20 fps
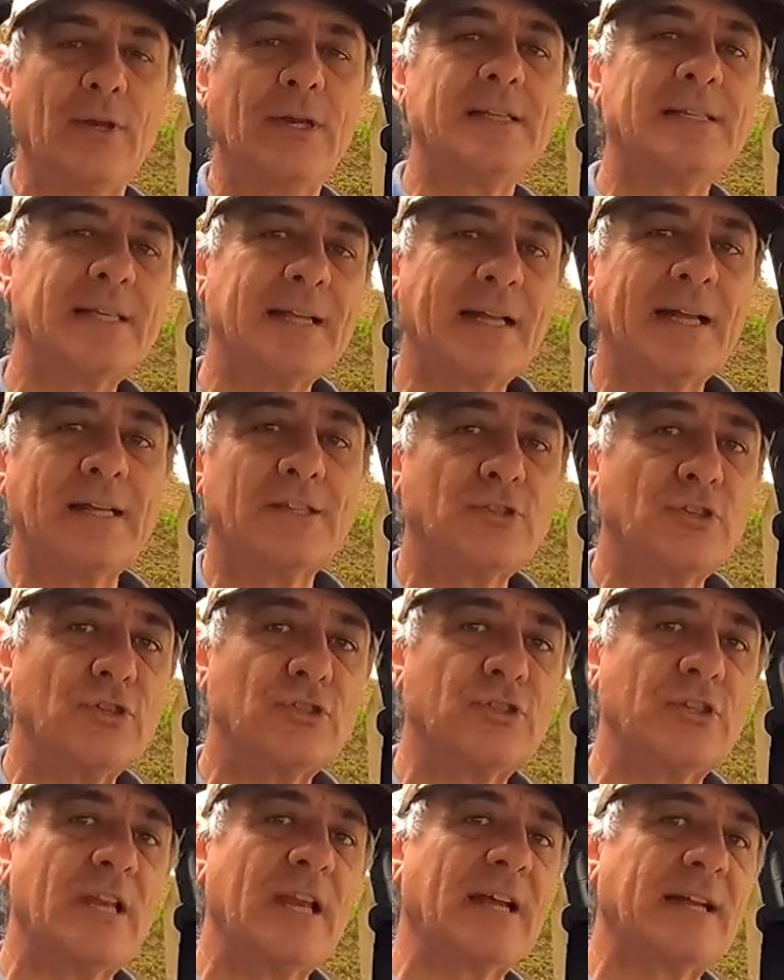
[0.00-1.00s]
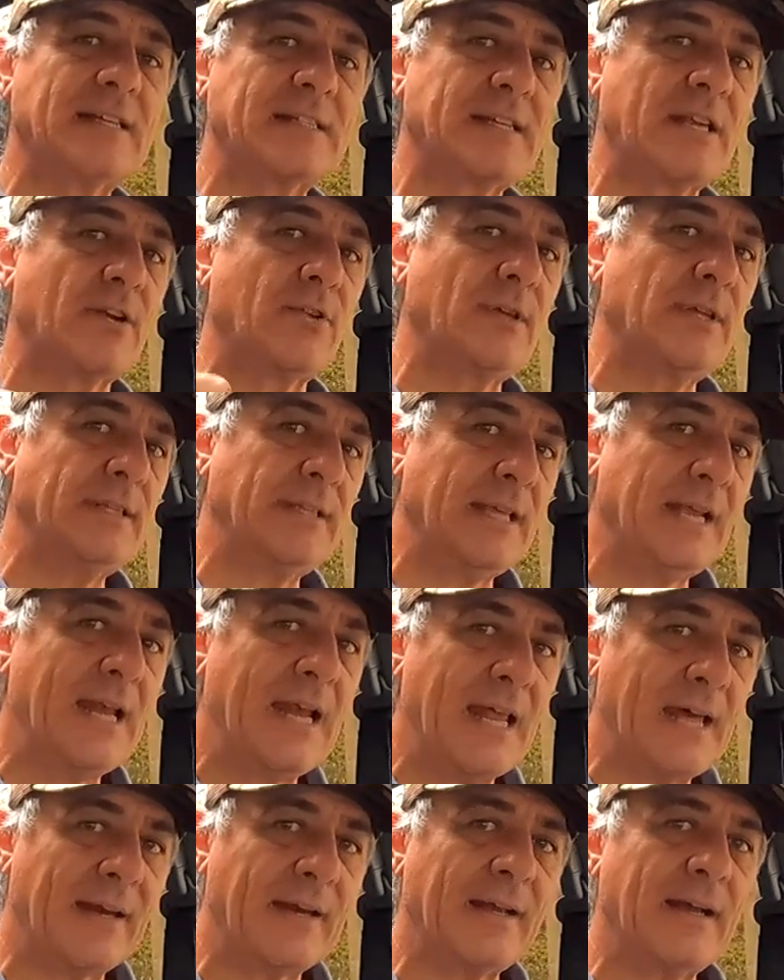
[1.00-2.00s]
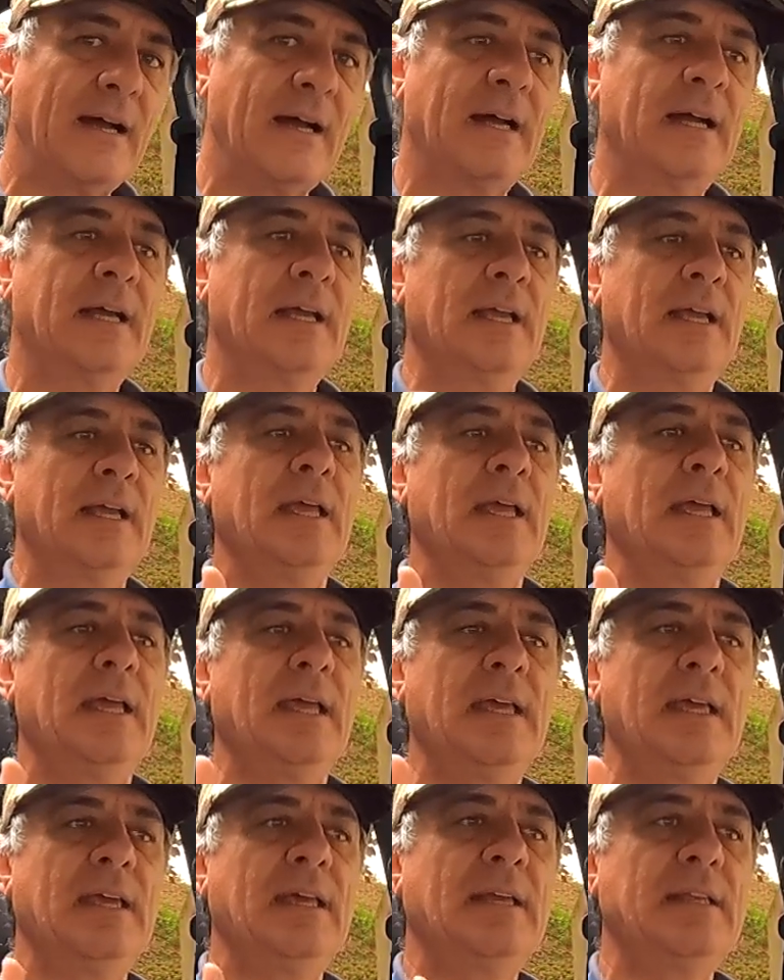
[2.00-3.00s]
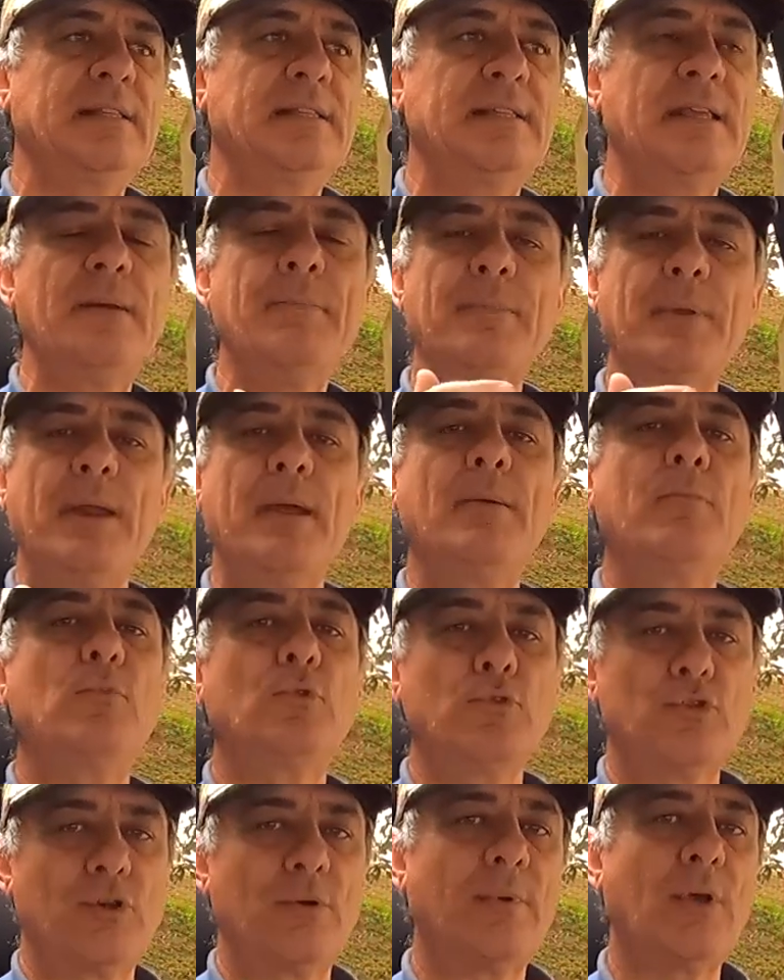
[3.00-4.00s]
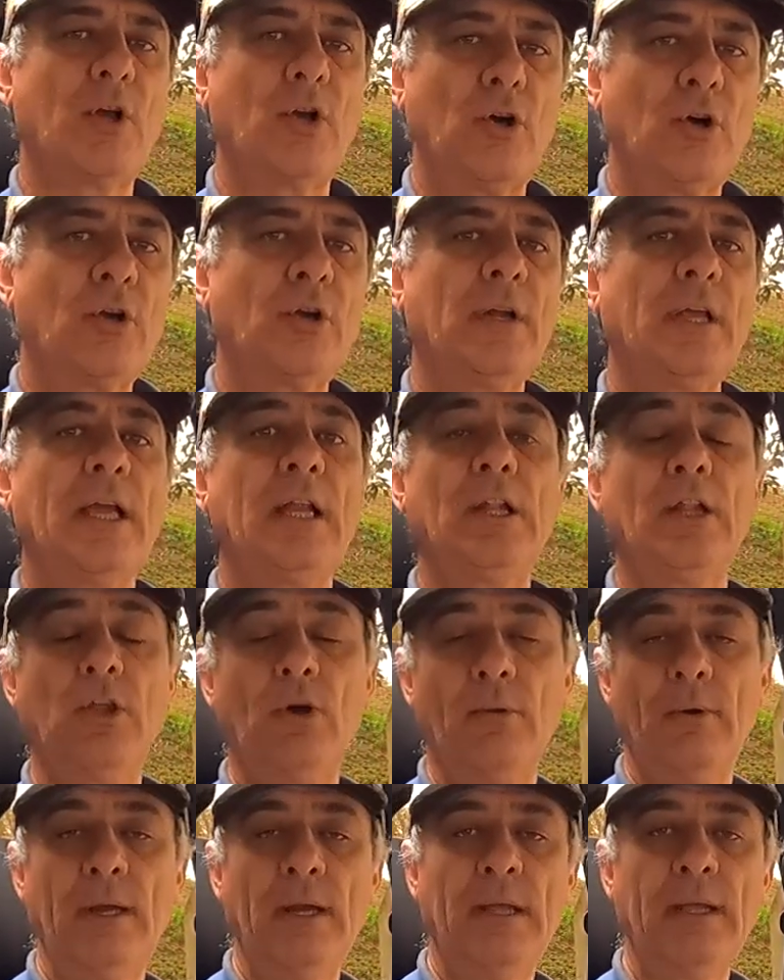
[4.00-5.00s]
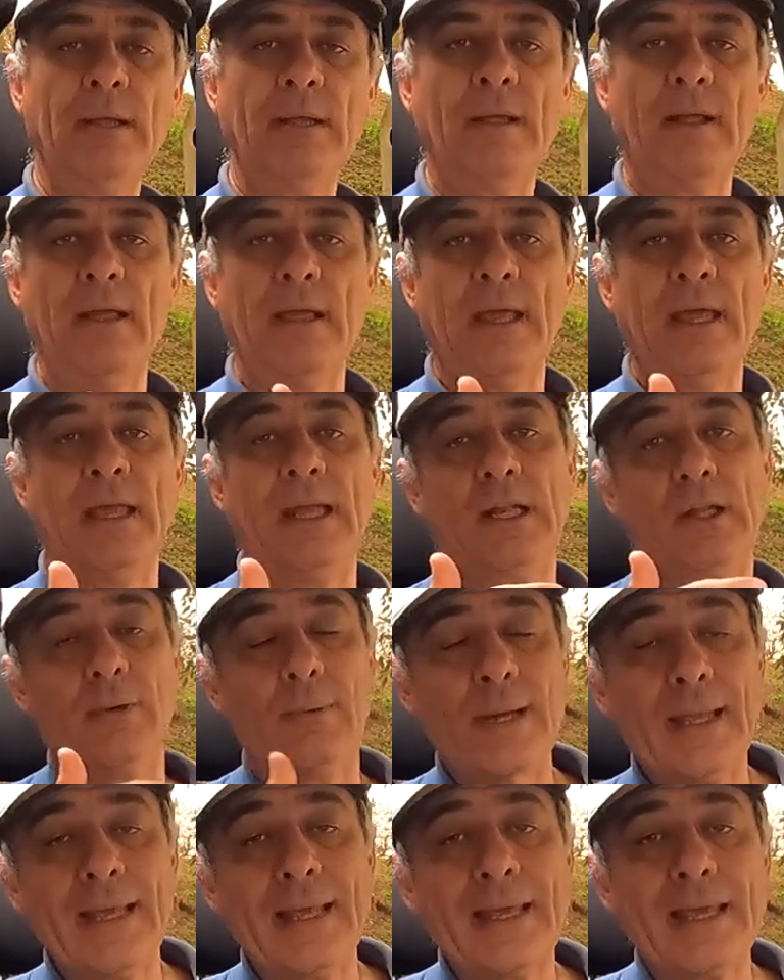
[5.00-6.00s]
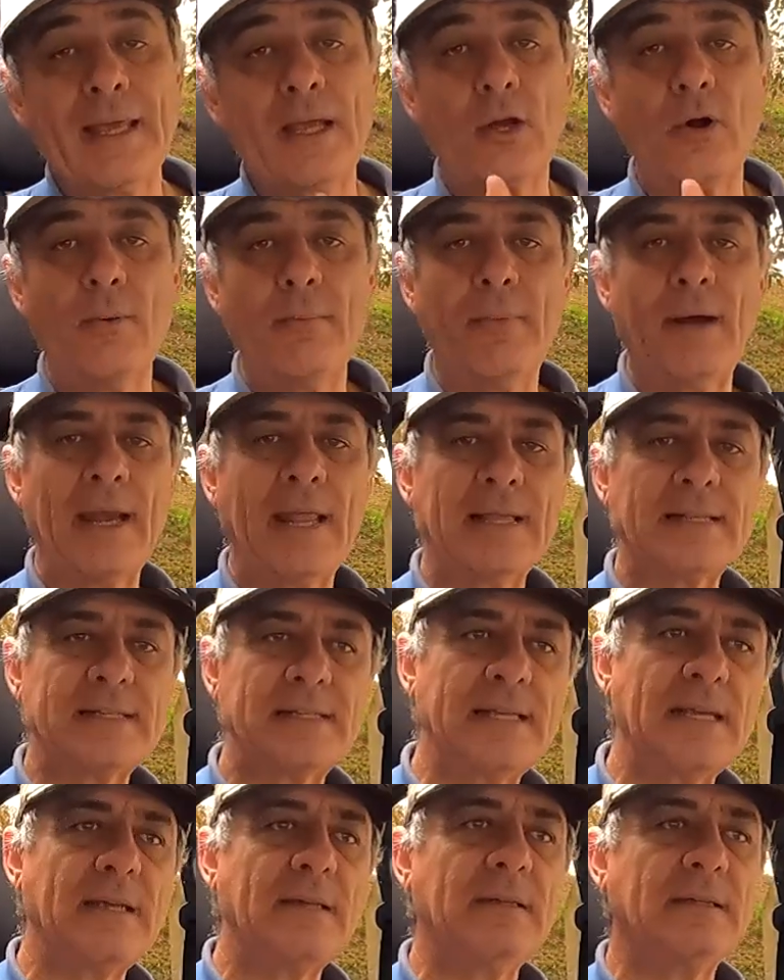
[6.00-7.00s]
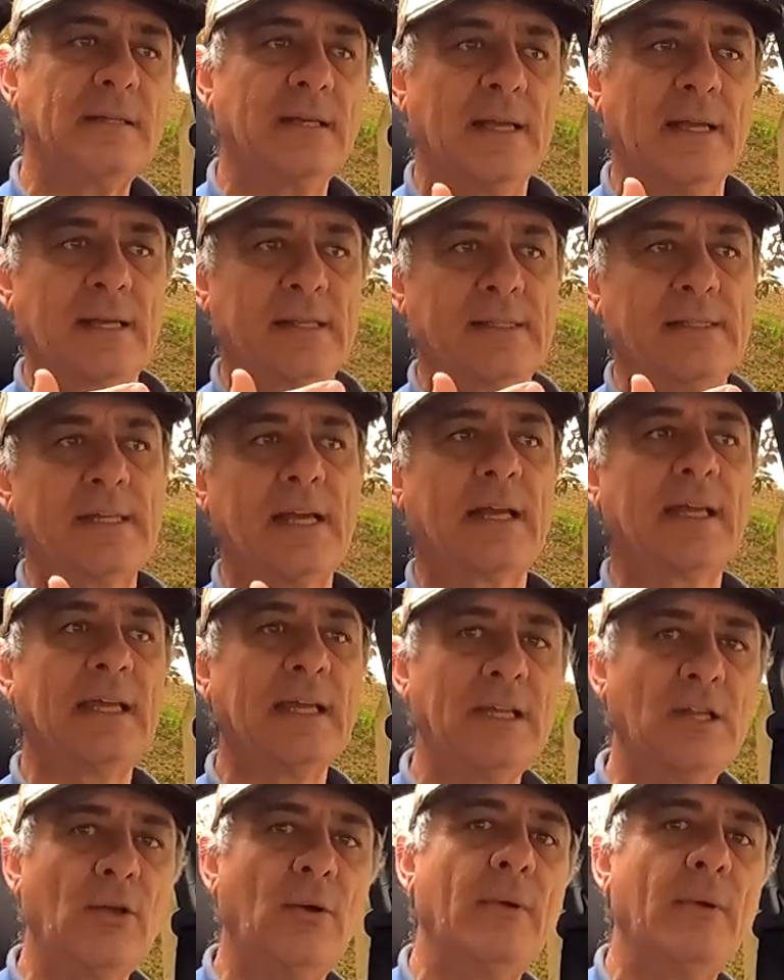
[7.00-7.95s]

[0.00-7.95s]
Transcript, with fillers: En ese caso, si la casa rodante es larga, eh, siempre es mucho mejor el doble, el eje con balancín, ya que el